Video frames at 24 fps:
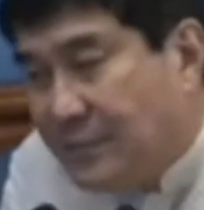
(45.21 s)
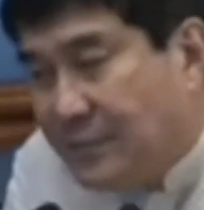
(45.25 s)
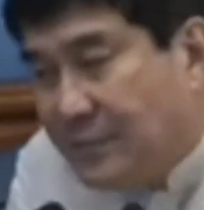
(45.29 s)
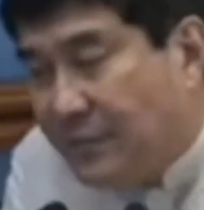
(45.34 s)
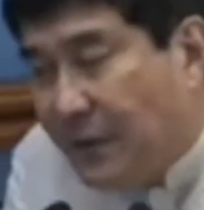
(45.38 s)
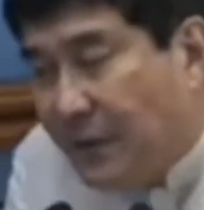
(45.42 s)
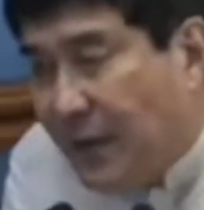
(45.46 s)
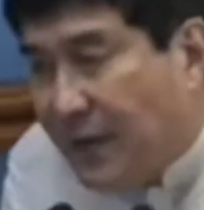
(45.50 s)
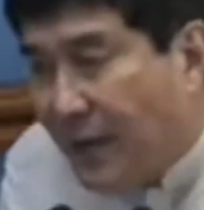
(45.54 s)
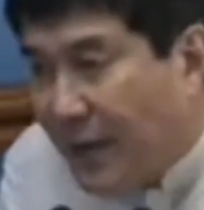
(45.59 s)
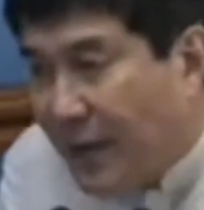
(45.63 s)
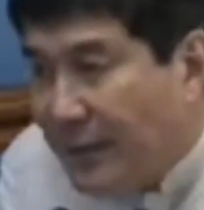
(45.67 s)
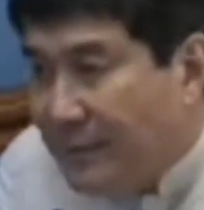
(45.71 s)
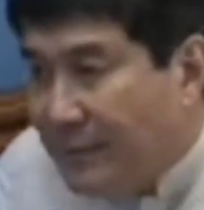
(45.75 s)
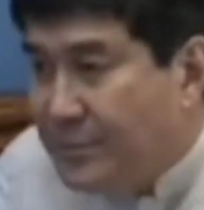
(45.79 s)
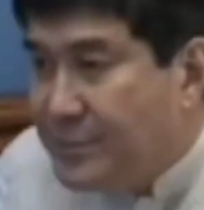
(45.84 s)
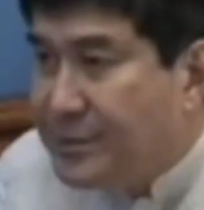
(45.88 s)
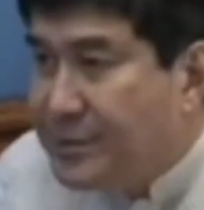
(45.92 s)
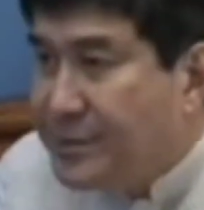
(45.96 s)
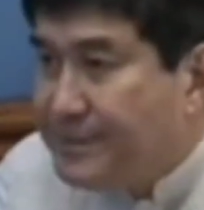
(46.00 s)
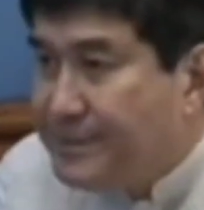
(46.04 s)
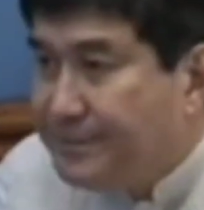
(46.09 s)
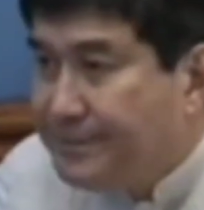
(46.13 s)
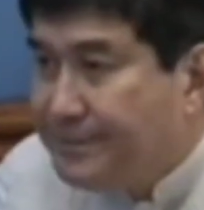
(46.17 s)

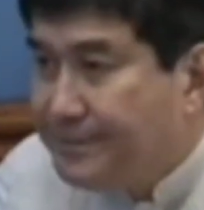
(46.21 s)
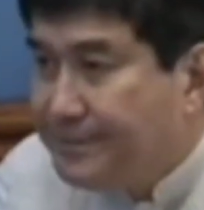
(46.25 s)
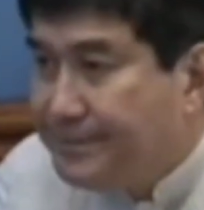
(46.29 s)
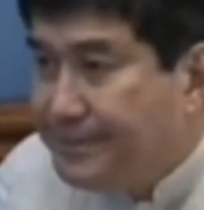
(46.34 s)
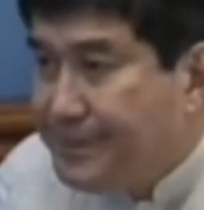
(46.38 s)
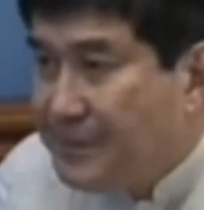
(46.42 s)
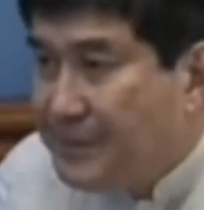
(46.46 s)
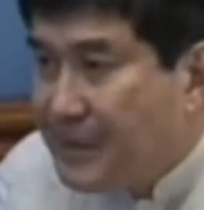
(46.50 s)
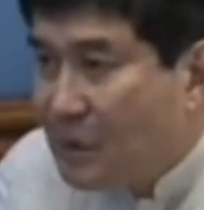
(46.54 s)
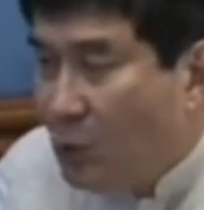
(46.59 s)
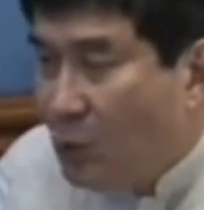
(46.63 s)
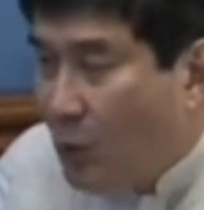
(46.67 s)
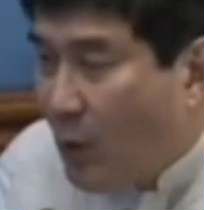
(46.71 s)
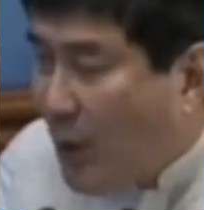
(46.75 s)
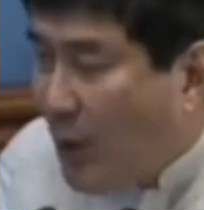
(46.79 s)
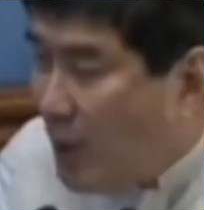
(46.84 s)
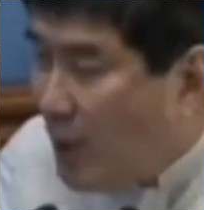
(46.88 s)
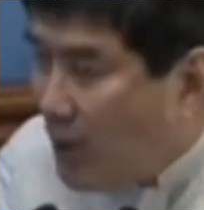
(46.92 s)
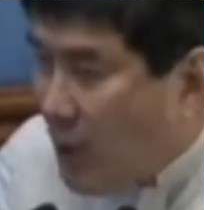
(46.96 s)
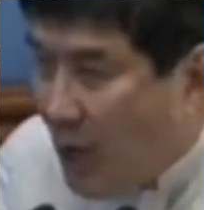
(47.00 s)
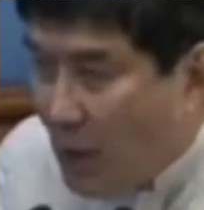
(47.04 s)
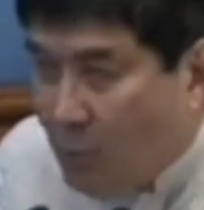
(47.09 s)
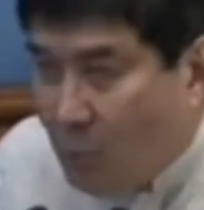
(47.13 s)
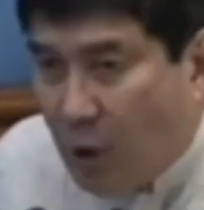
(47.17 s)
firearms,
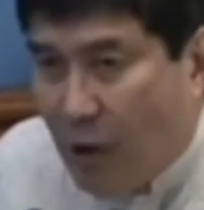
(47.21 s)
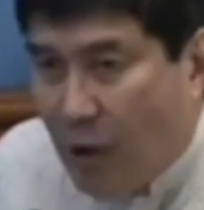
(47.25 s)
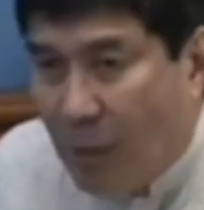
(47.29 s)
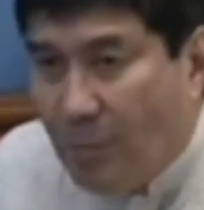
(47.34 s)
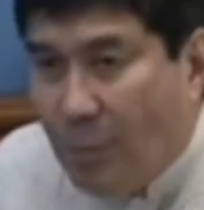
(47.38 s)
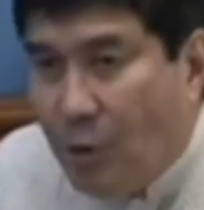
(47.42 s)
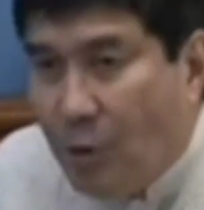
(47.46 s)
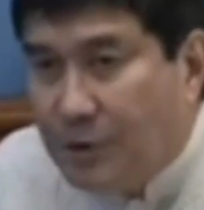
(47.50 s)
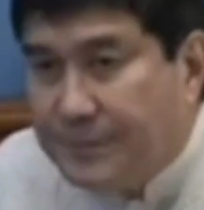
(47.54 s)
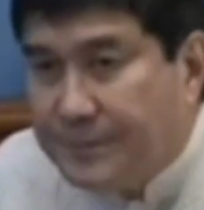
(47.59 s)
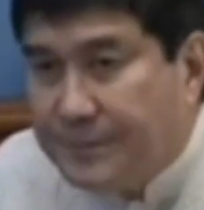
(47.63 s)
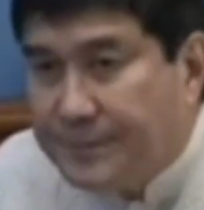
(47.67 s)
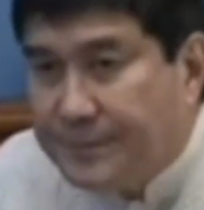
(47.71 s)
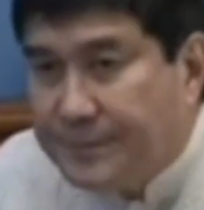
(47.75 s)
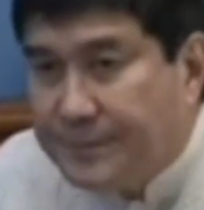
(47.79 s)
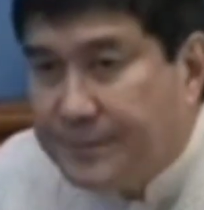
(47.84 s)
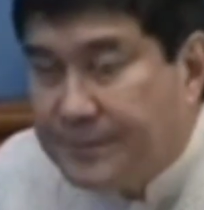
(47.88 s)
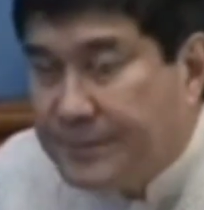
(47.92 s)
walang kabog-abog,